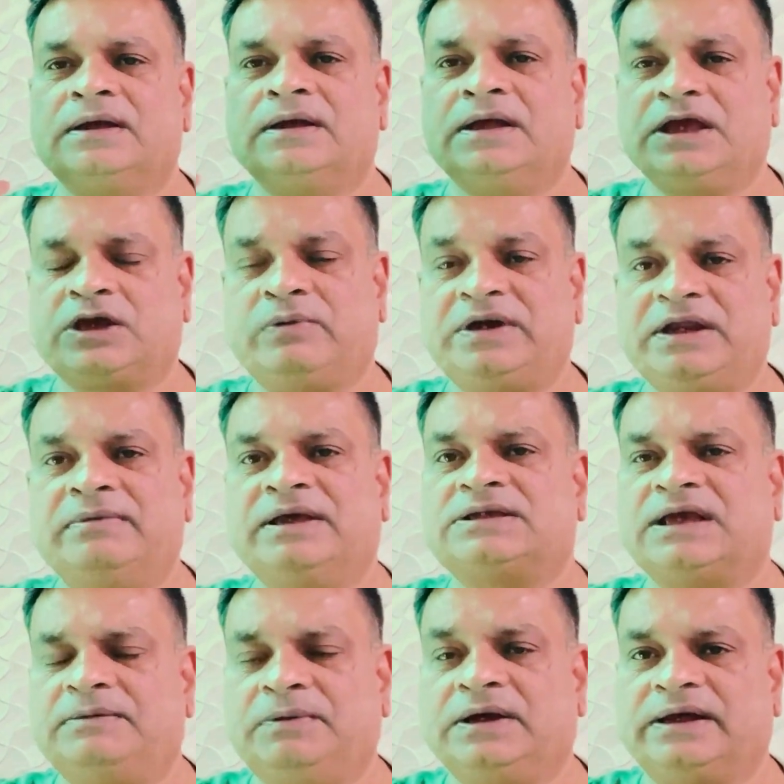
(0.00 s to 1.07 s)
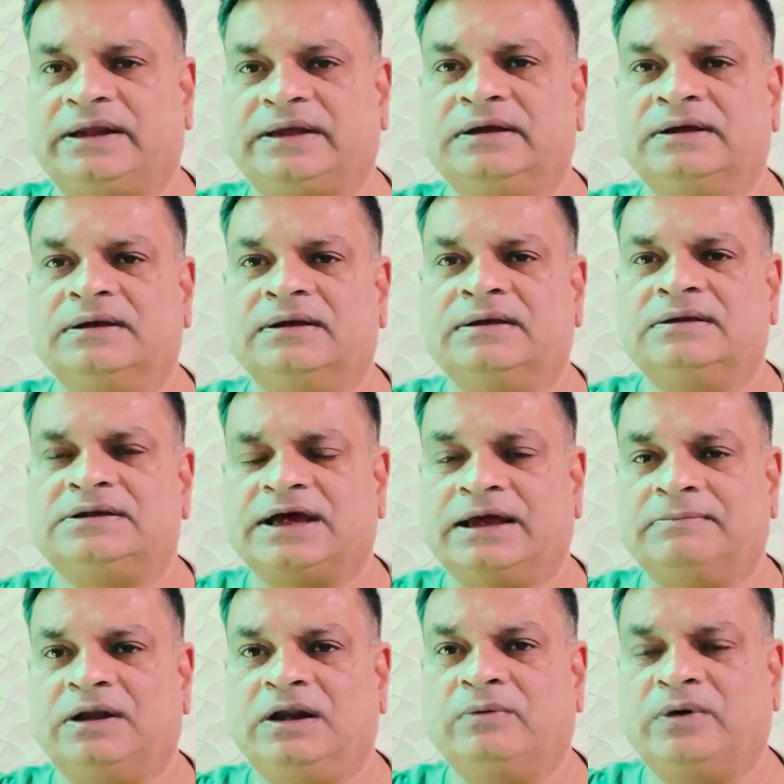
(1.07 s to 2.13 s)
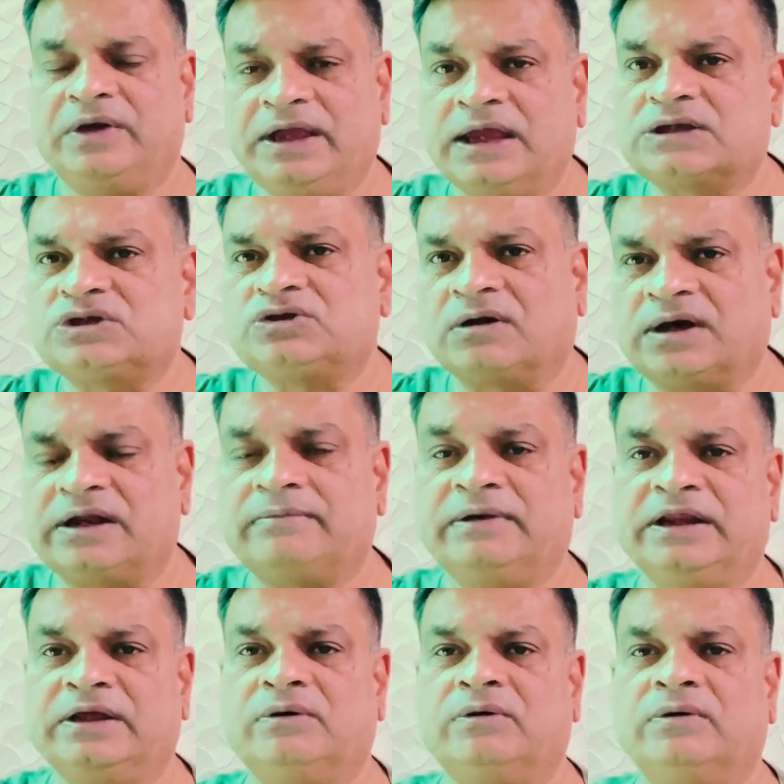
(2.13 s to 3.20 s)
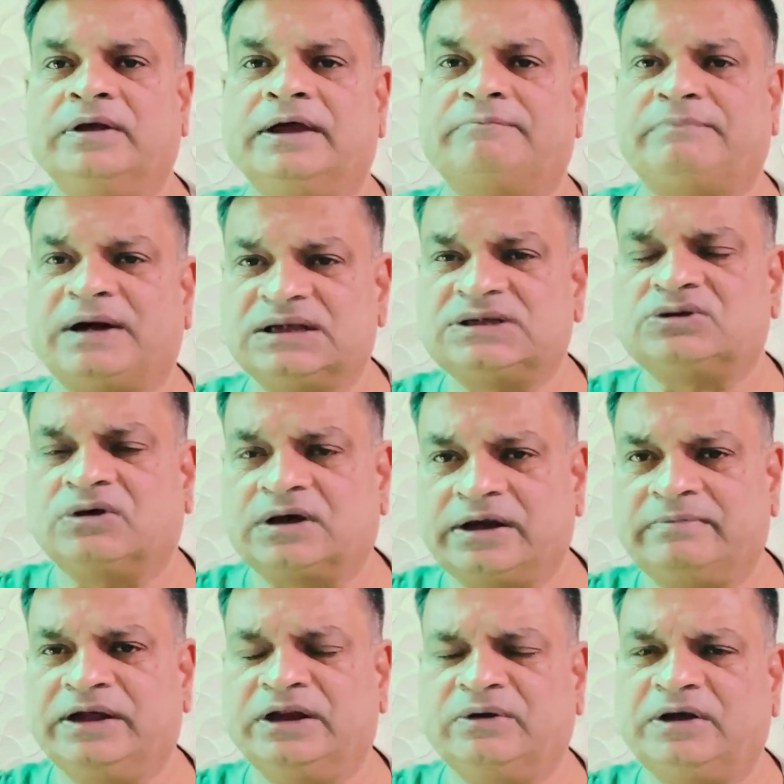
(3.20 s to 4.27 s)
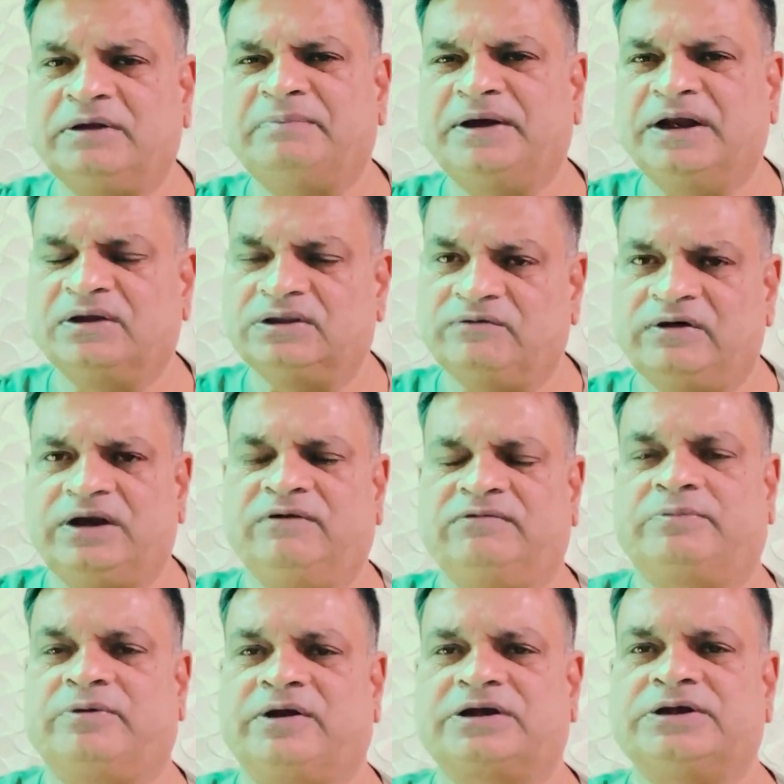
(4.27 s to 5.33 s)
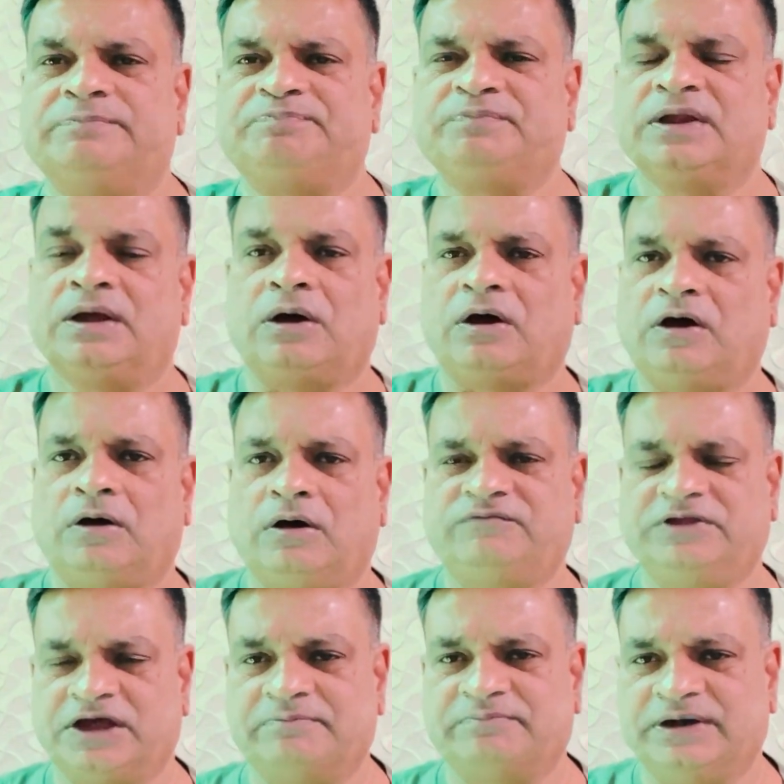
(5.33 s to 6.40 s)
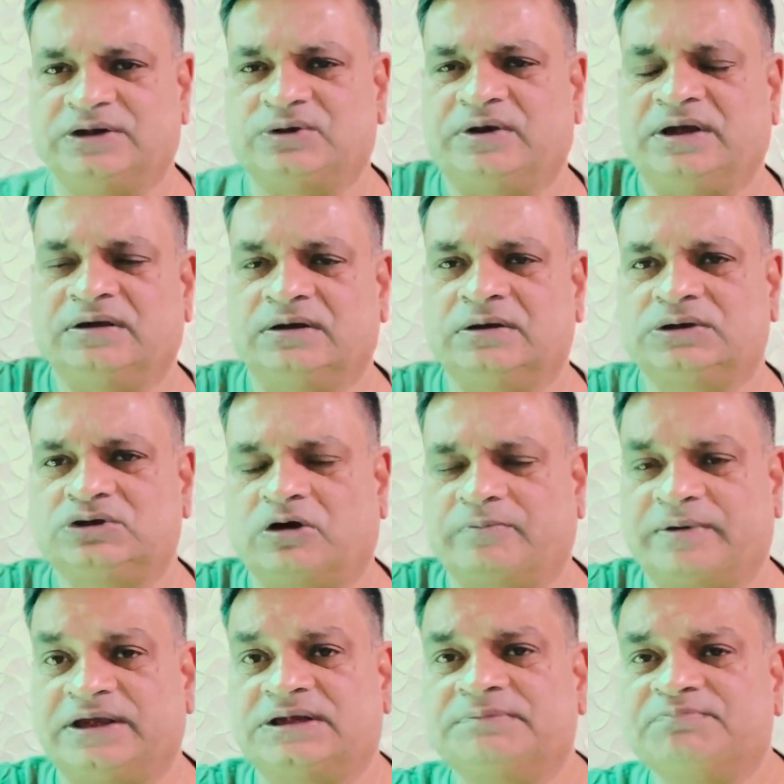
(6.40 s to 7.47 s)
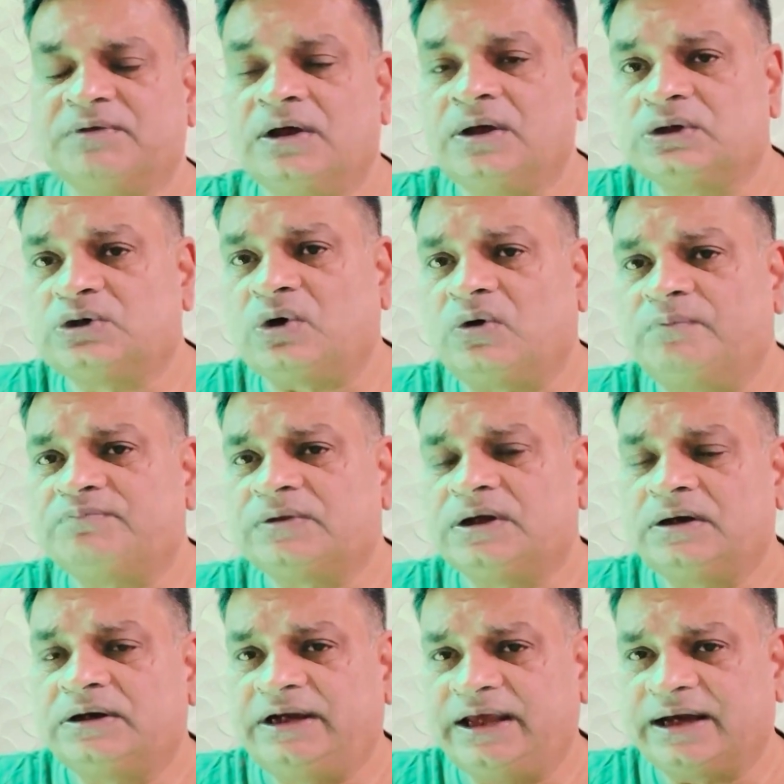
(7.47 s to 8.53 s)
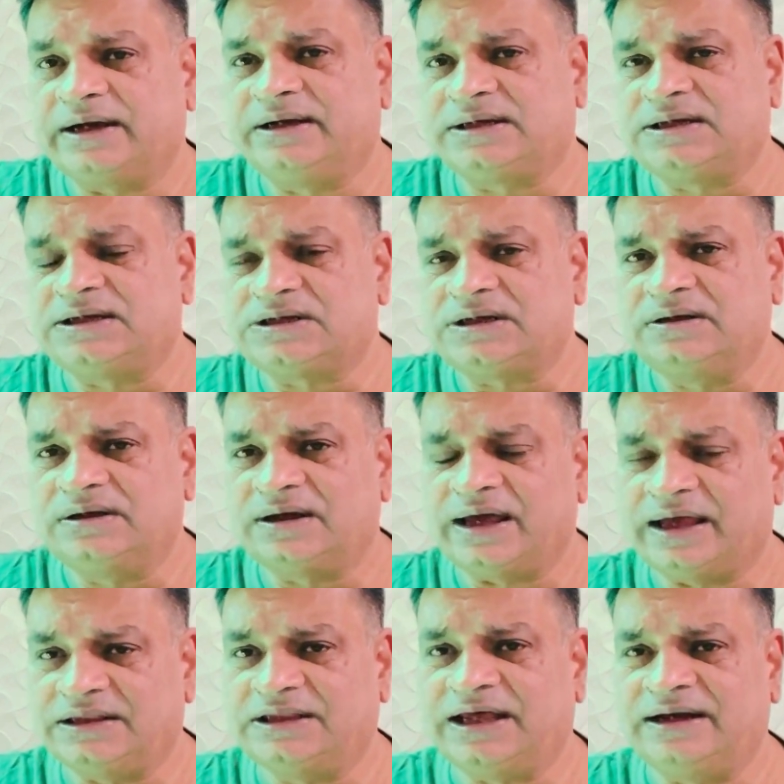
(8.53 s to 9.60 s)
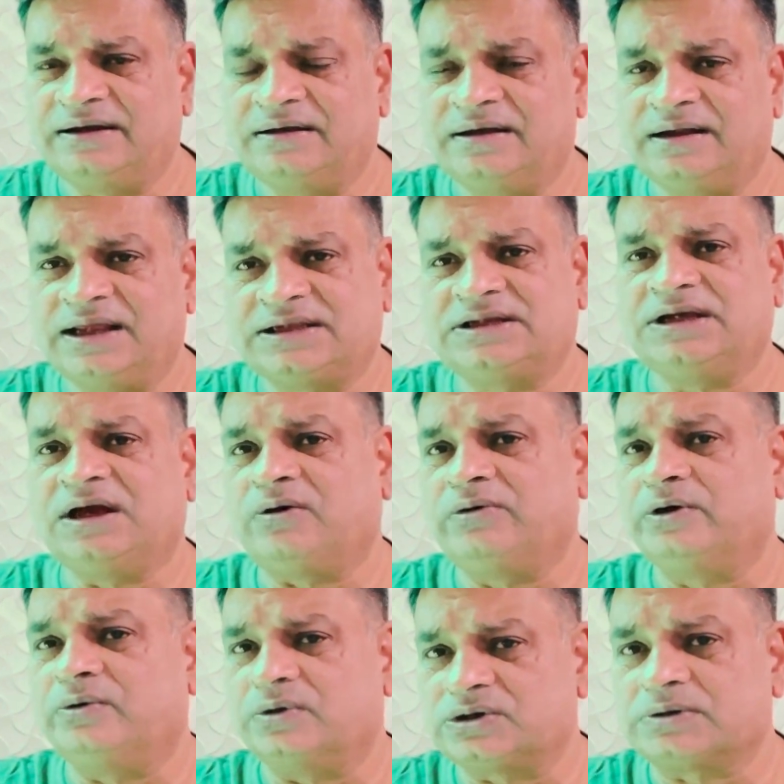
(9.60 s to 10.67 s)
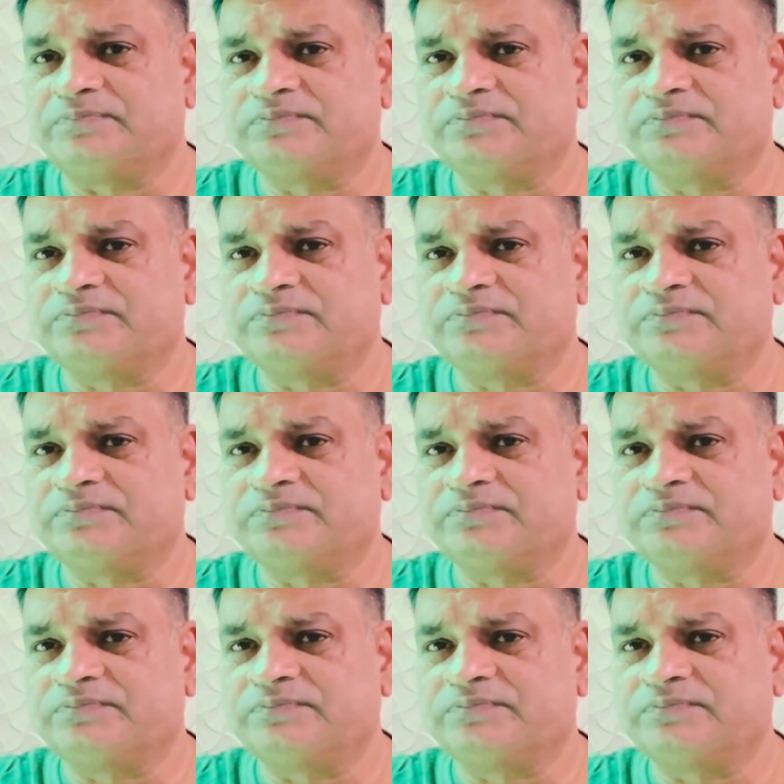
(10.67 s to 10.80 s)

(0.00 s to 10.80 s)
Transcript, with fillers: इक्विटी में एस करें चाहे भले वो एक स्टॉक हर महीने हो या पांच स्टॉक हर महीने हो डिपेंडिंग ऑन द वैल्यू ऑफ द प्रोडक्ट ऑफ द कंपनी सॉरी स्टॉक प्राइस सो टेक अ डिसीजन एंड देन लेट्स सी हाउ इट गोज